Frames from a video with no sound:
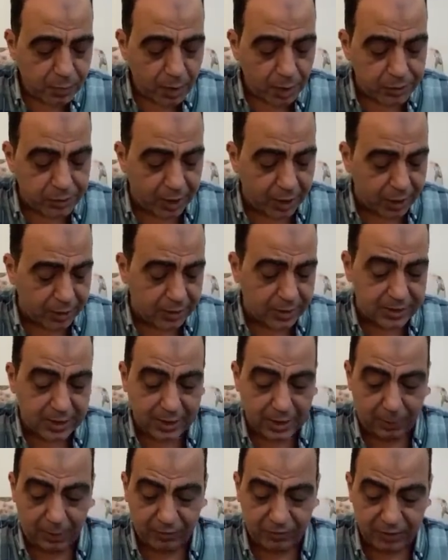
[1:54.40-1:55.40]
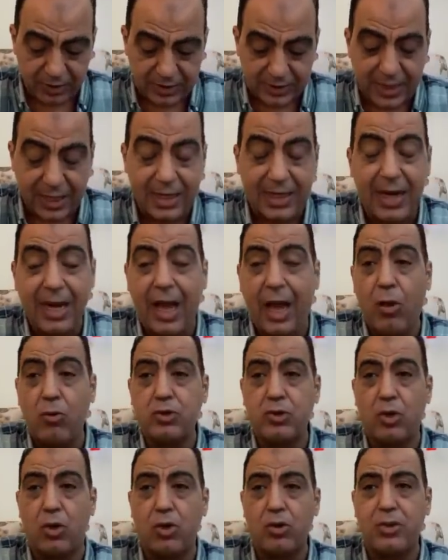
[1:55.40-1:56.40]
ده رد سيد عبد الحفيظ لكن انا
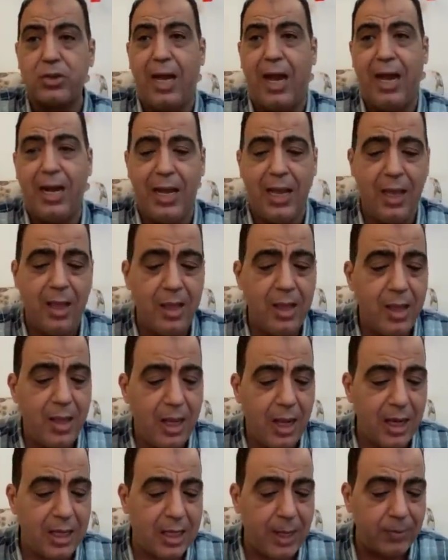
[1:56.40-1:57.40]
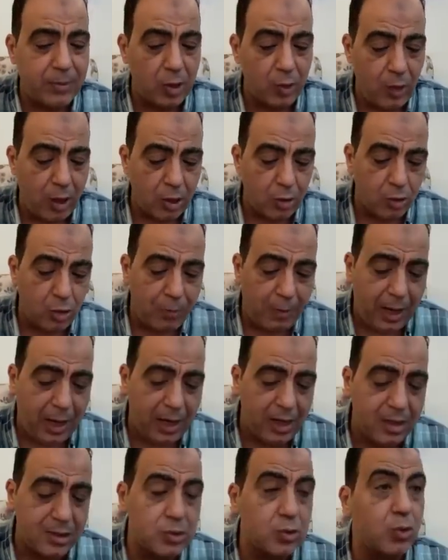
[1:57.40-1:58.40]
عاوز ارد على الكابتن وائل جمعه
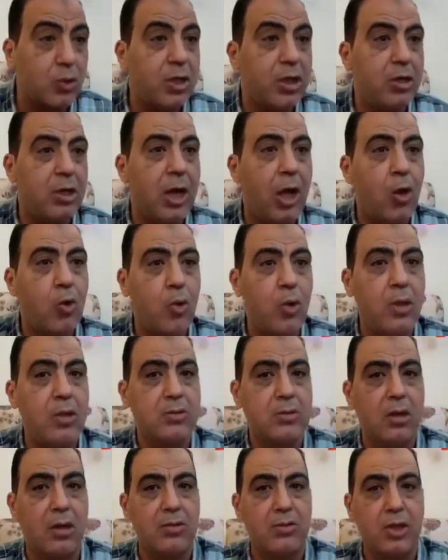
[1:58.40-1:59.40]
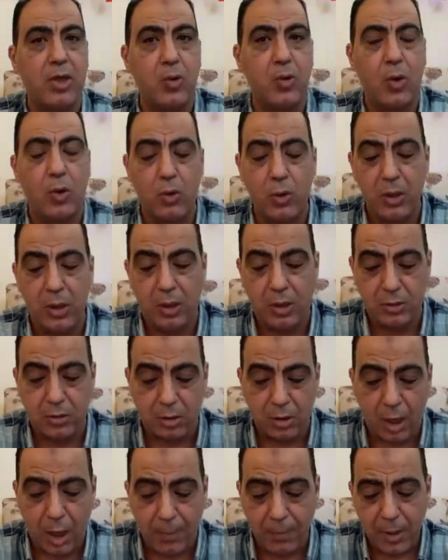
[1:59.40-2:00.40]
الذي اكن له كل التقدير وكل
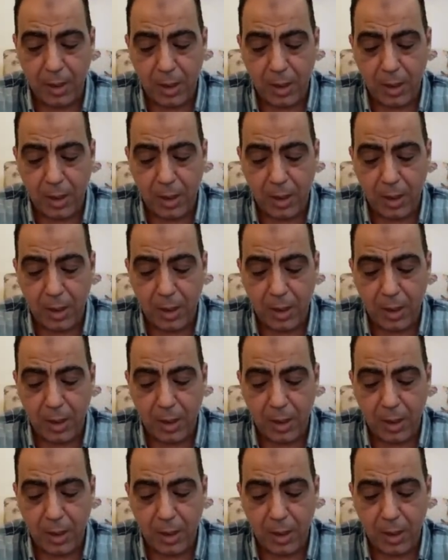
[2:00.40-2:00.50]
الاحترام